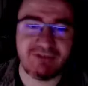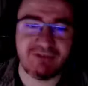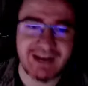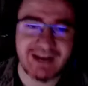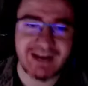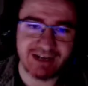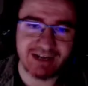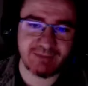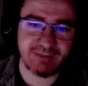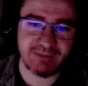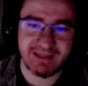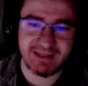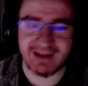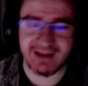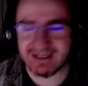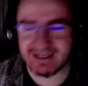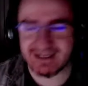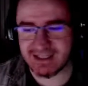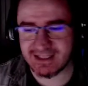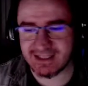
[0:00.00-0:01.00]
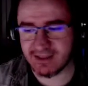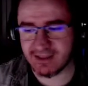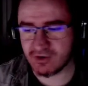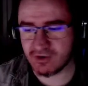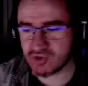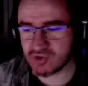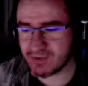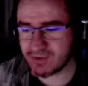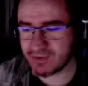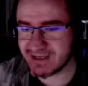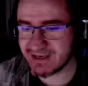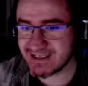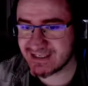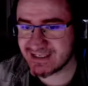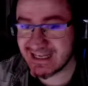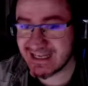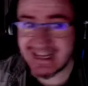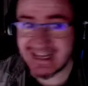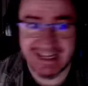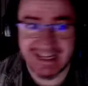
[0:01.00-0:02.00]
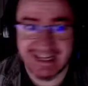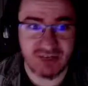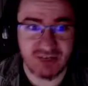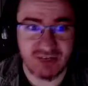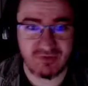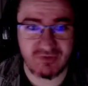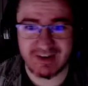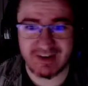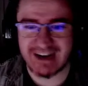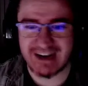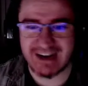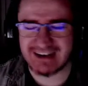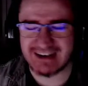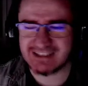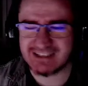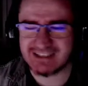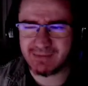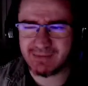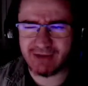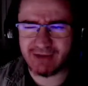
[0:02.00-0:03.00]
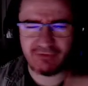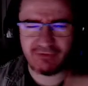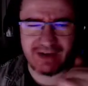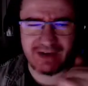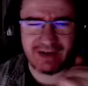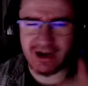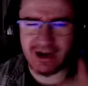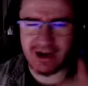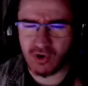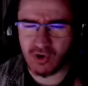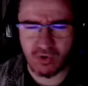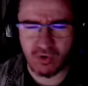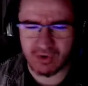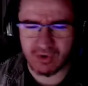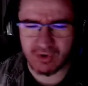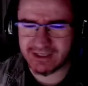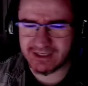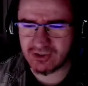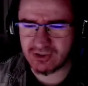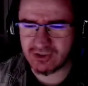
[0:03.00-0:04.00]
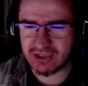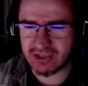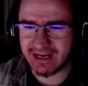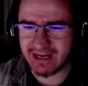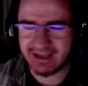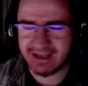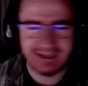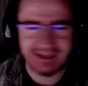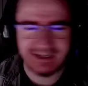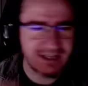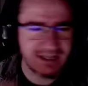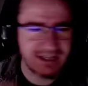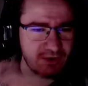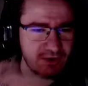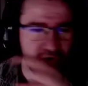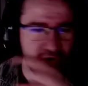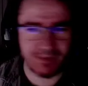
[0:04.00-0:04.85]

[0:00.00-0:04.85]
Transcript: final especial este de los ovnis es un final, siempre hay un final loco en estos Silent Hills, hay un